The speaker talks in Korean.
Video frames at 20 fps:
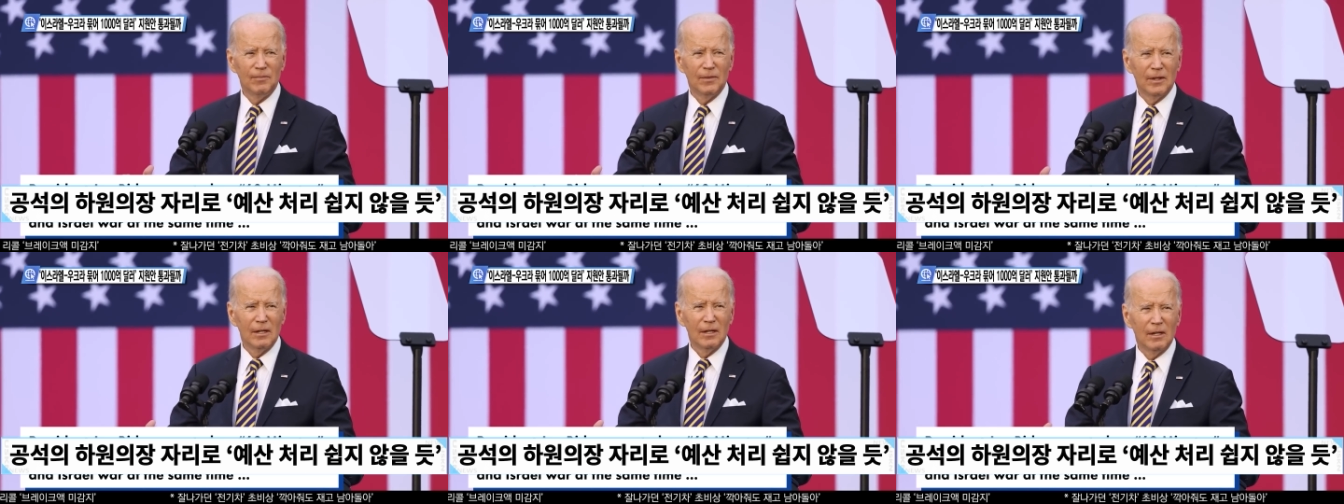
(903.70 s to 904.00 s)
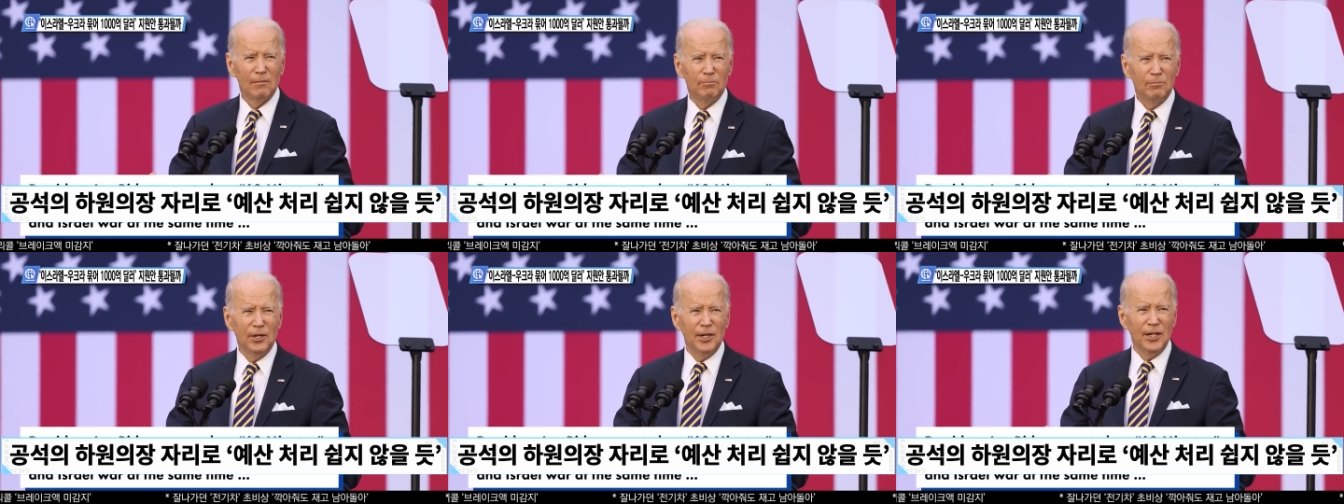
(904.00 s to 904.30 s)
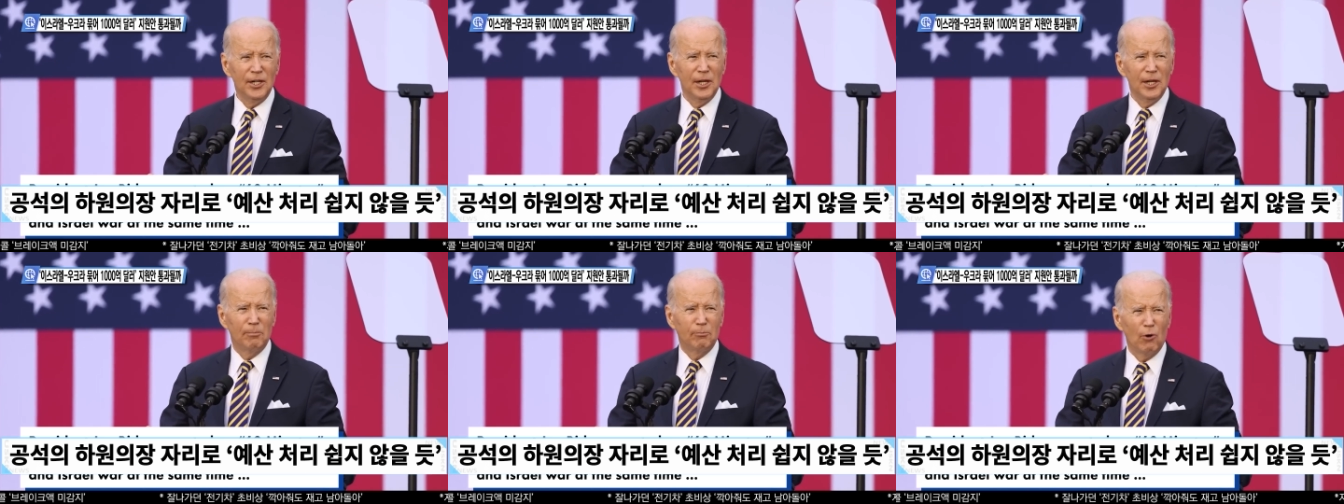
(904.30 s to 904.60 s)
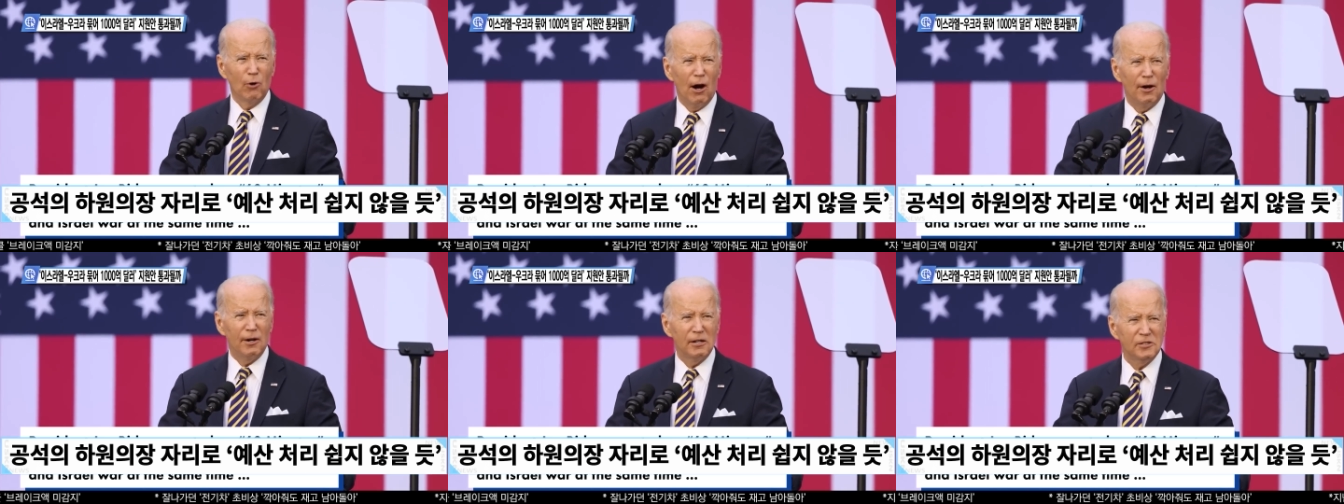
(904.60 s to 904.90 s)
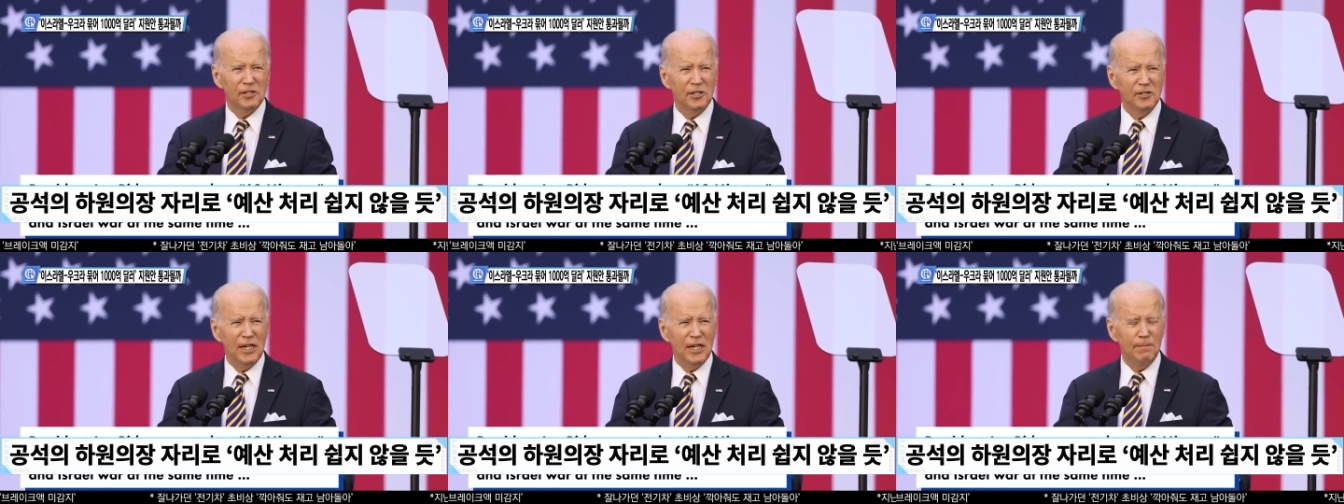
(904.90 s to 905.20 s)
이스라엘과 우크라이나
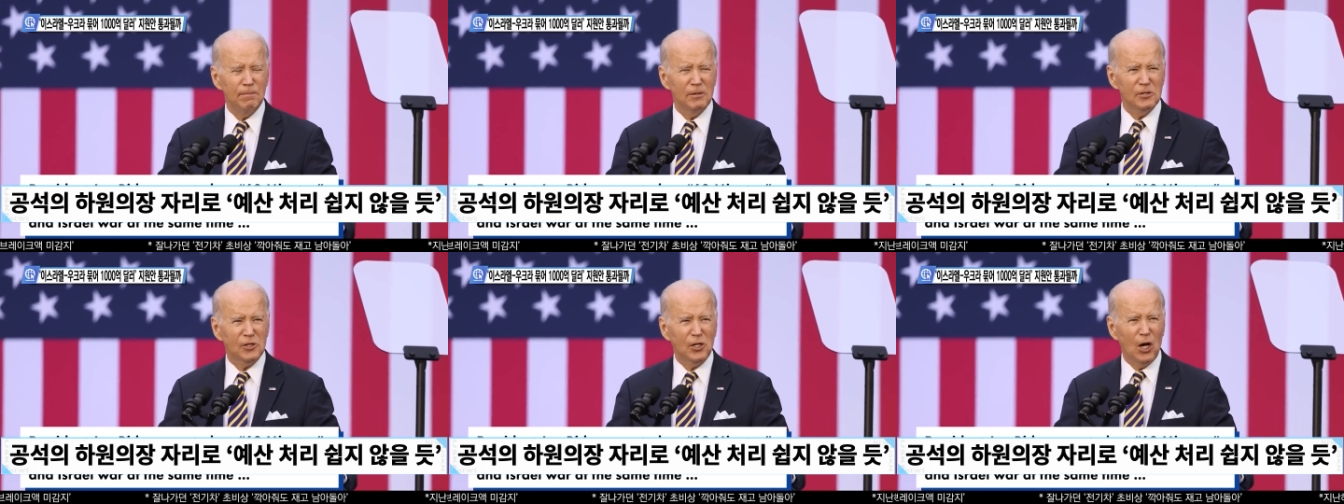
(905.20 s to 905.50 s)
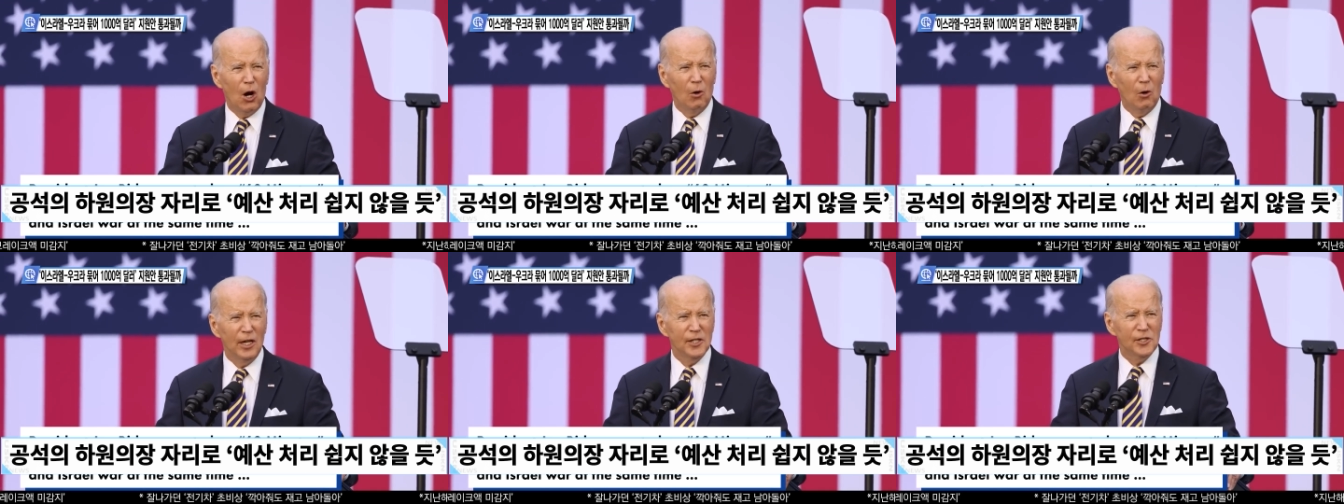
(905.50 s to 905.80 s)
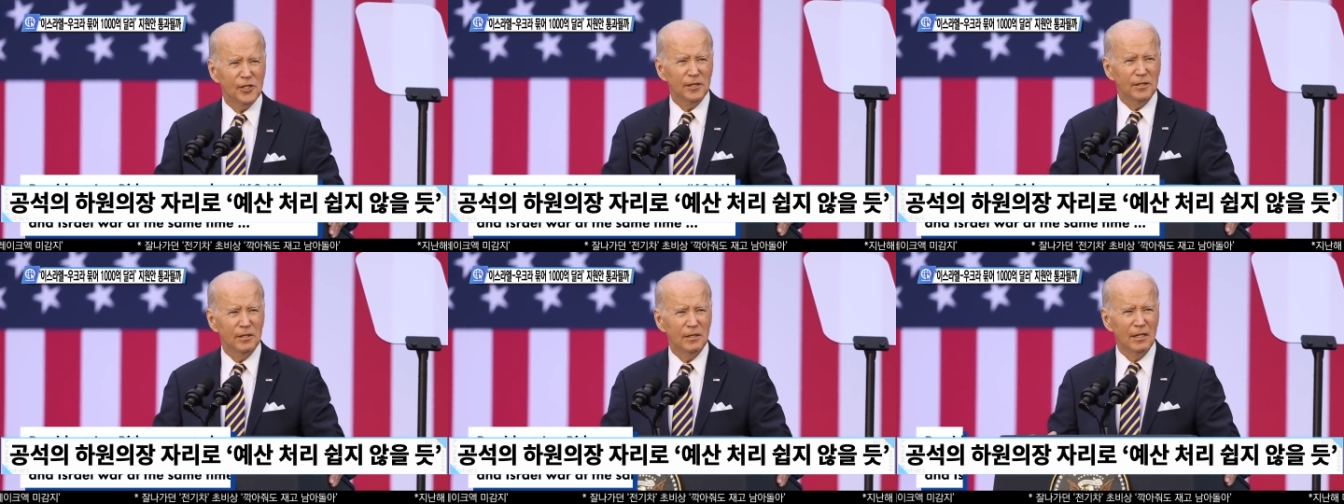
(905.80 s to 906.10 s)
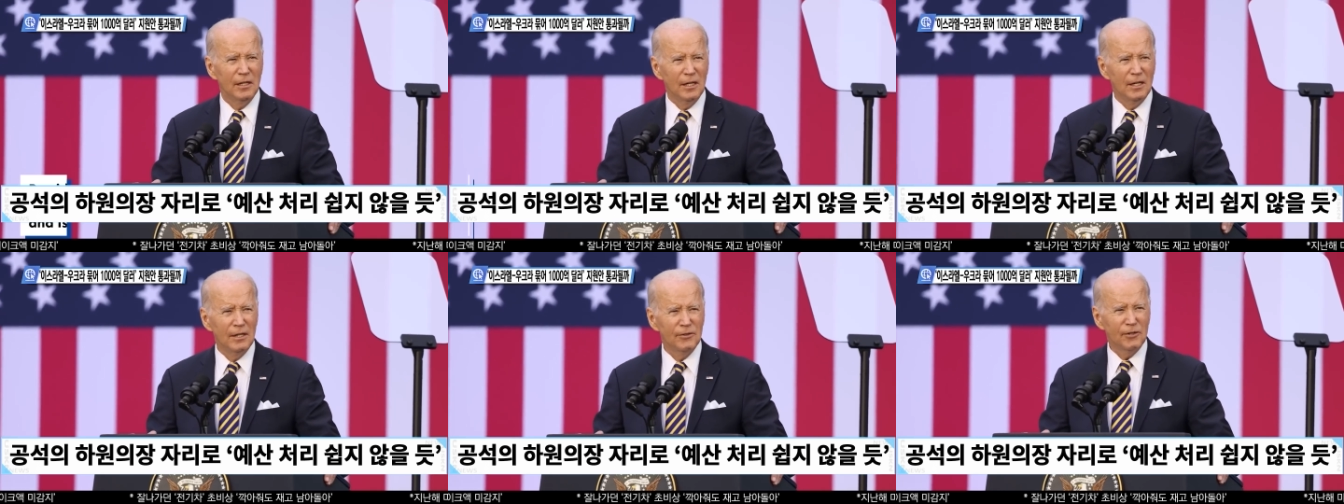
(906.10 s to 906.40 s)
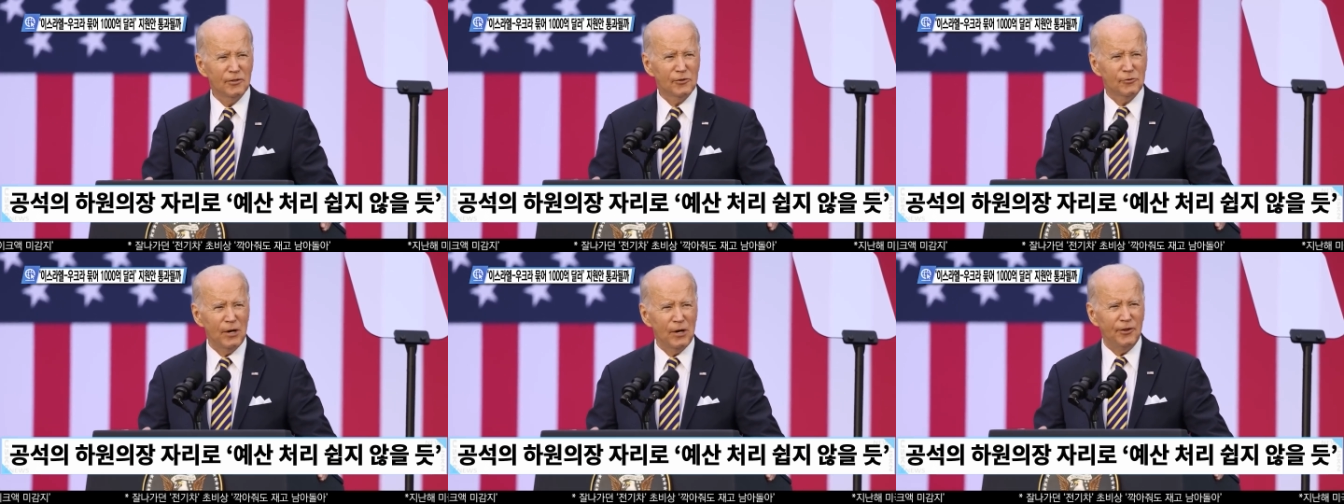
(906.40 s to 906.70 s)
지원 예산의 조속한 처리는
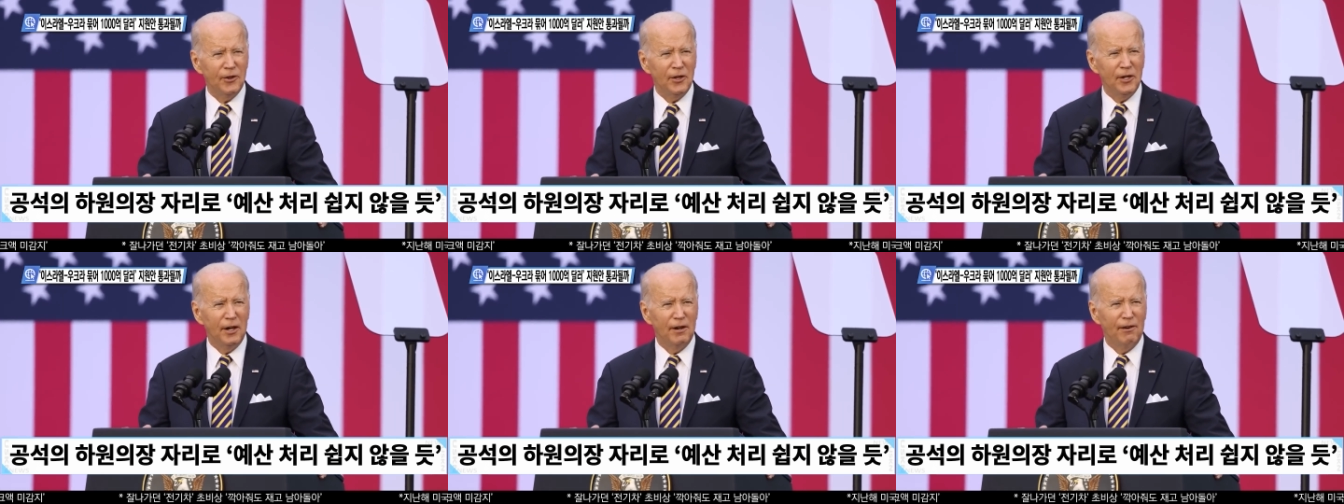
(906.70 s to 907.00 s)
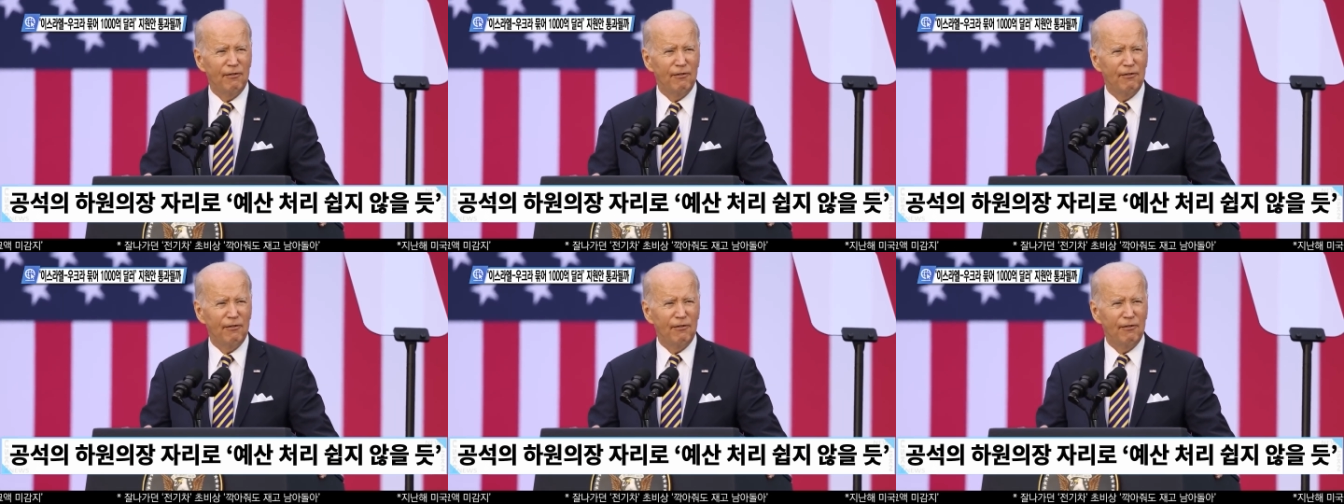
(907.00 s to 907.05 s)
쉽지 않을